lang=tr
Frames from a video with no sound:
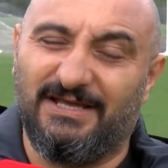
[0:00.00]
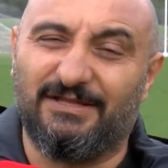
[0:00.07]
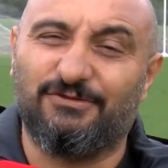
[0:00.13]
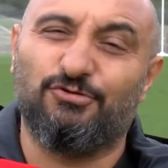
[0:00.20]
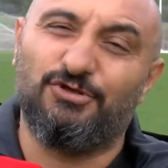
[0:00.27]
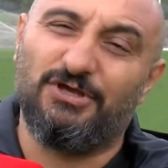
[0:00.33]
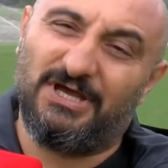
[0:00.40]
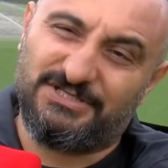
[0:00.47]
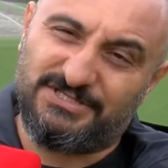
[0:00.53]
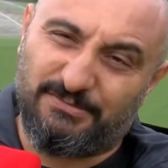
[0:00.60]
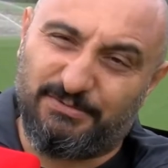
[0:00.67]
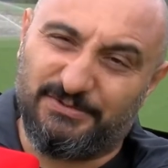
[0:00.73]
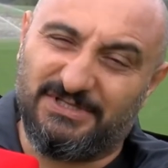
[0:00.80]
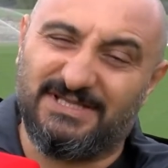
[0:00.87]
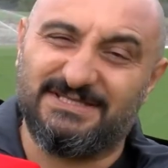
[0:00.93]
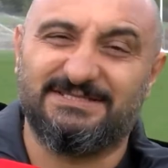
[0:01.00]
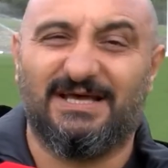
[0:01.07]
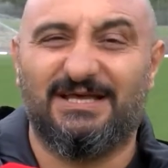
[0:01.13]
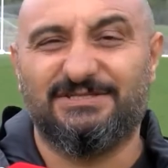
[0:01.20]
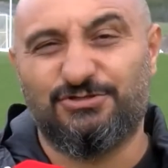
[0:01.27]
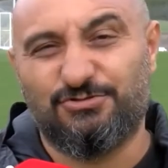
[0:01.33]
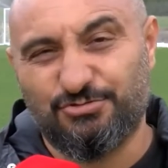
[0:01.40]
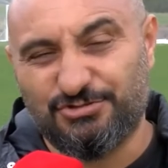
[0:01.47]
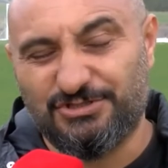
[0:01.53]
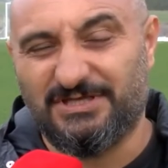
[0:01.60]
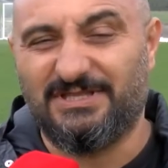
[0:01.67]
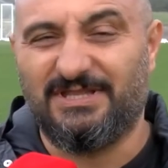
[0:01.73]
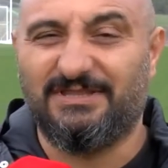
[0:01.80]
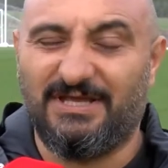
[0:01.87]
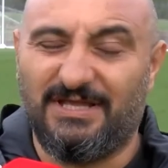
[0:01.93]
yani dünya çapından sadece
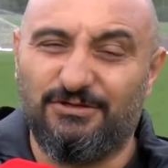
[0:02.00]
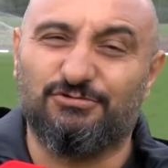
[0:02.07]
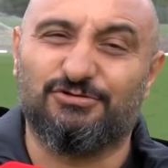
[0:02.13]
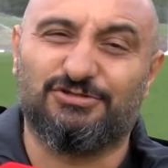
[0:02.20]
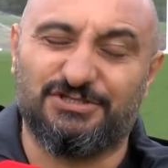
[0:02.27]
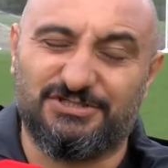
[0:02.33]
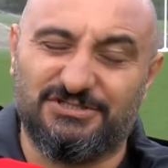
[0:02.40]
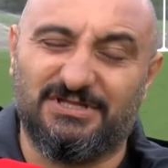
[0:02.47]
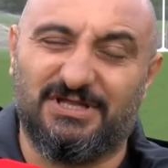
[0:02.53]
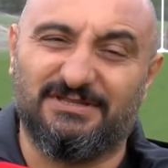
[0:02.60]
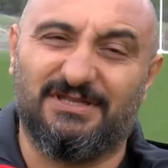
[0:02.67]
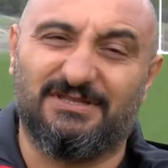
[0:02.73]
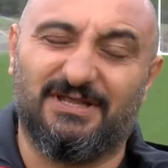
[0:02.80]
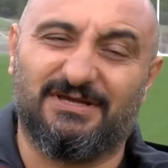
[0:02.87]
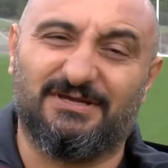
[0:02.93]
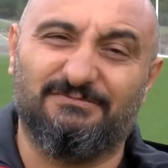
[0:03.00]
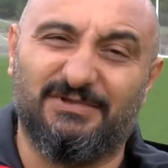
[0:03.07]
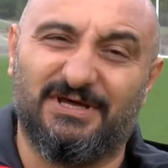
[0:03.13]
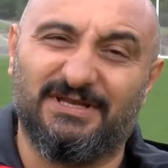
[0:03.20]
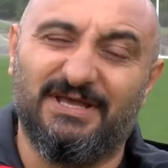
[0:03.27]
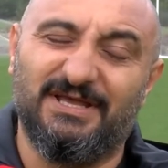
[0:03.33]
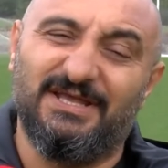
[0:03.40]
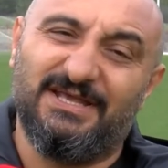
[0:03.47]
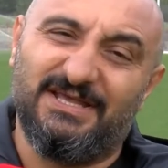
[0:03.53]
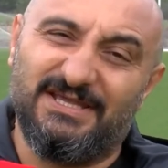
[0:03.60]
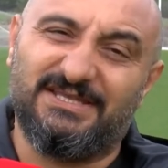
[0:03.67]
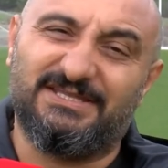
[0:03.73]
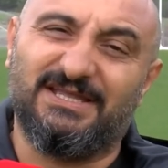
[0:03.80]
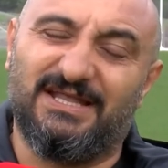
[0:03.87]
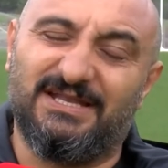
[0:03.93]
Türkiye'den değil yurt dışından da takımlar.
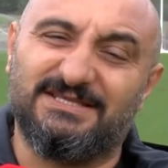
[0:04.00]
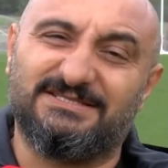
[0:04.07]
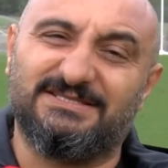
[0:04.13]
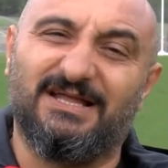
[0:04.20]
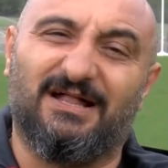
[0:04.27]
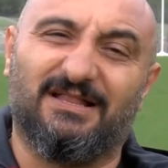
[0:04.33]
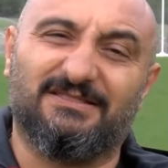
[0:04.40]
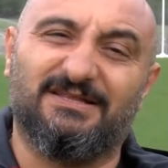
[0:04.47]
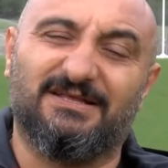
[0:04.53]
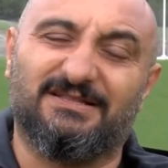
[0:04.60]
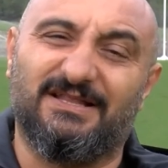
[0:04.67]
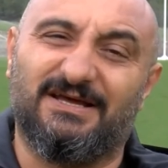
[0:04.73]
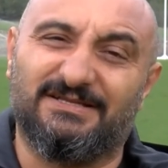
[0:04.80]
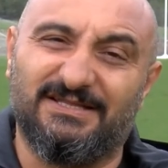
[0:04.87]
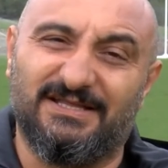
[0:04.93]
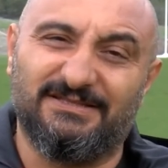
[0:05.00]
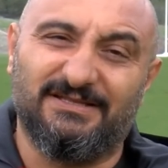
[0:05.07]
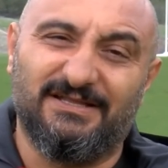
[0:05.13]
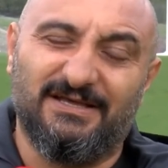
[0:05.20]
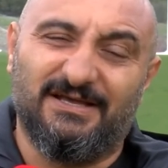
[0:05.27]
2 tanesi de alt liglerden.